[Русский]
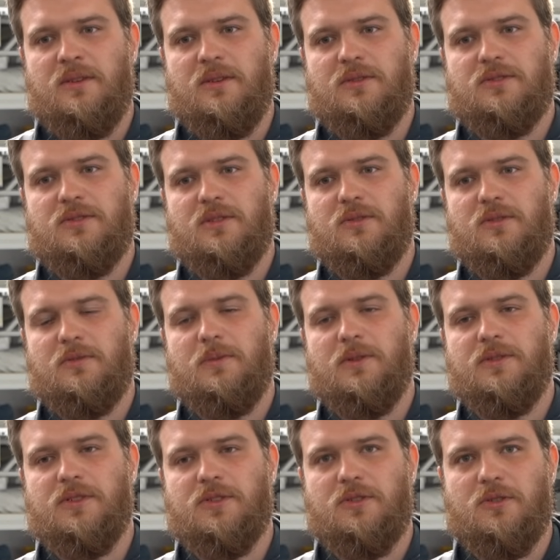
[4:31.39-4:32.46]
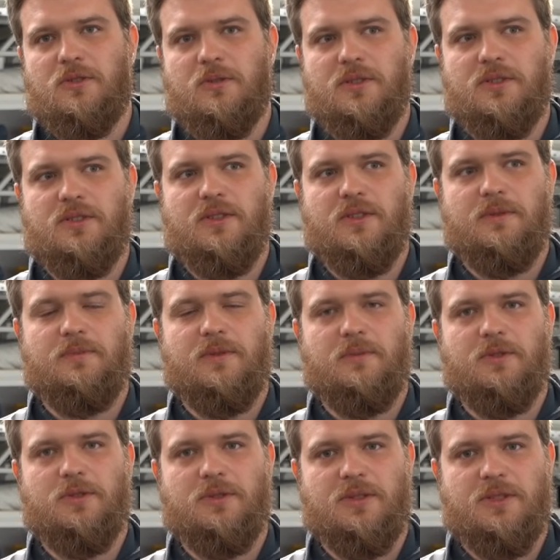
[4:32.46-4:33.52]
Вот. Станок поддежуровочный,
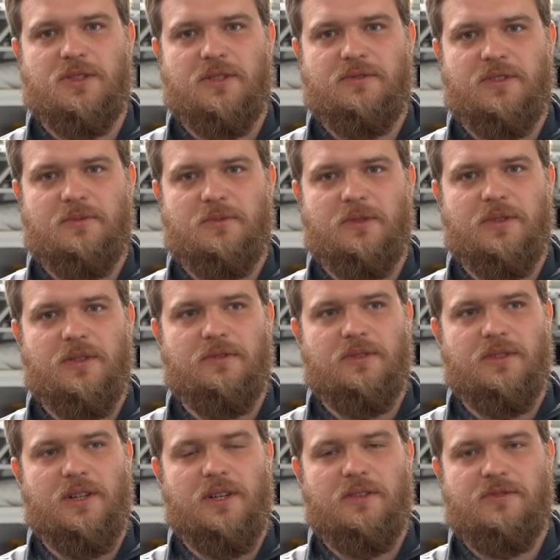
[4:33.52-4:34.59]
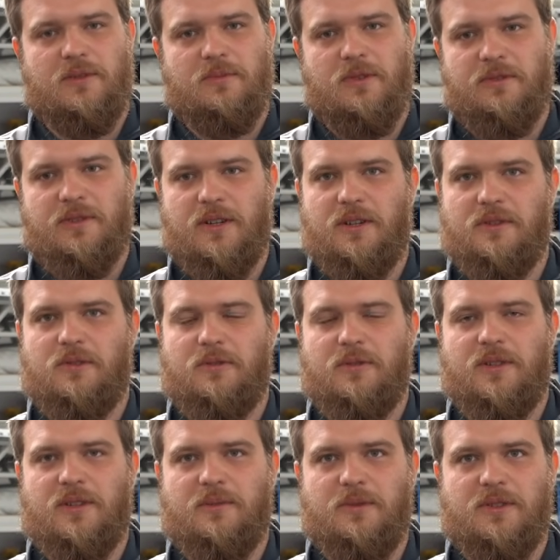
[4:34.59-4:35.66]
промежуточной формовки и финальной готовы
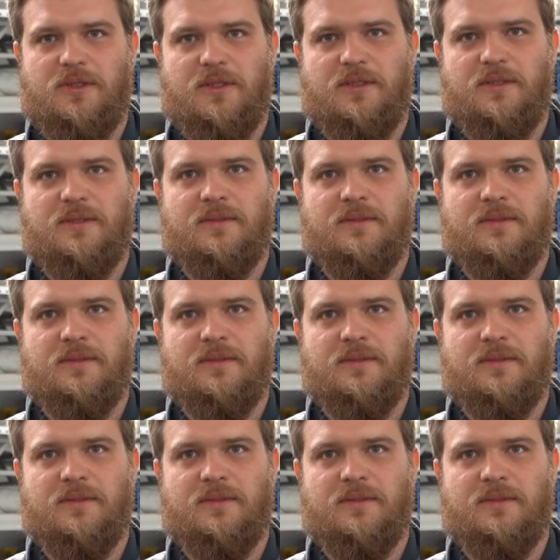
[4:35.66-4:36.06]
к работе